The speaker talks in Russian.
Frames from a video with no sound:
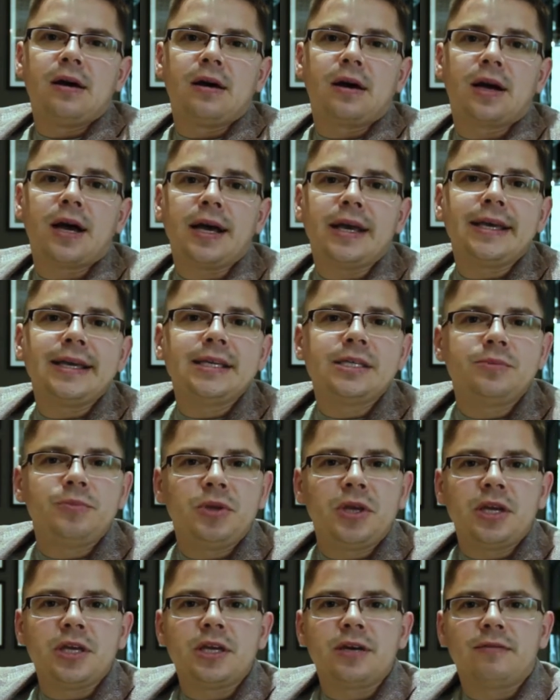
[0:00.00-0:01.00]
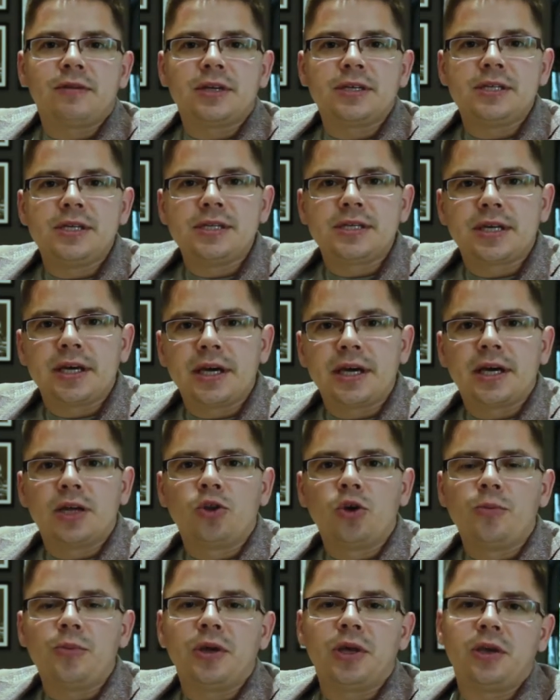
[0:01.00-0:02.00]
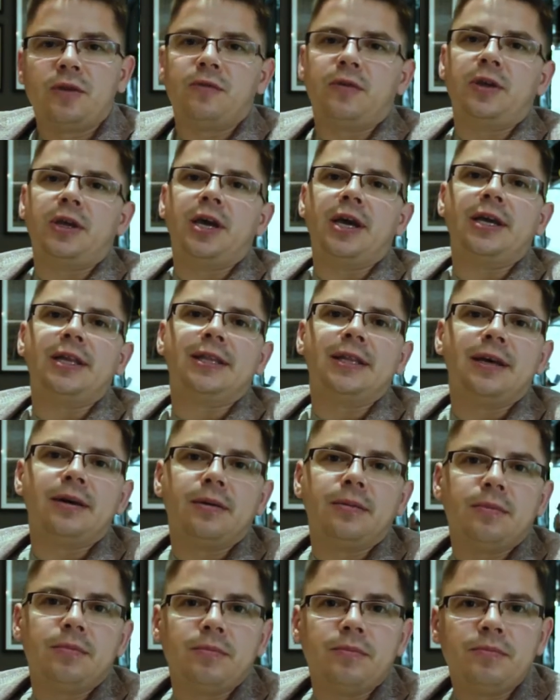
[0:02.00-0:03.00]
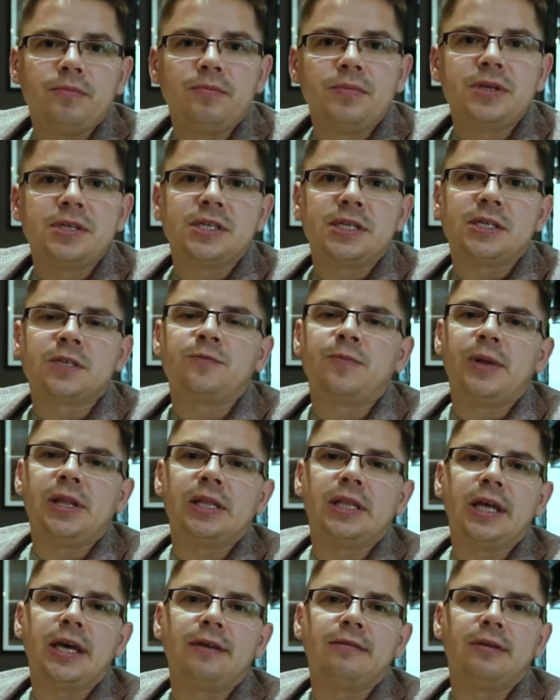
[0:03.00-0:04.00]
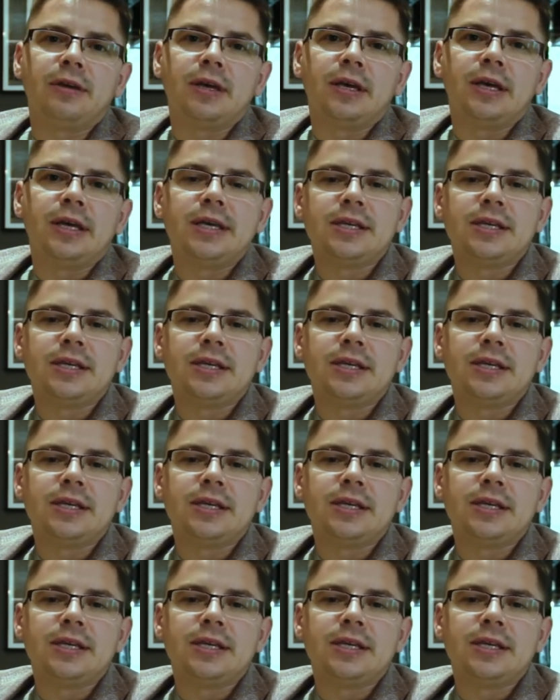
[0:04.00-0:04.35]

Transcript: Как изменения в российской экономике влияют на бизнес Молдавии.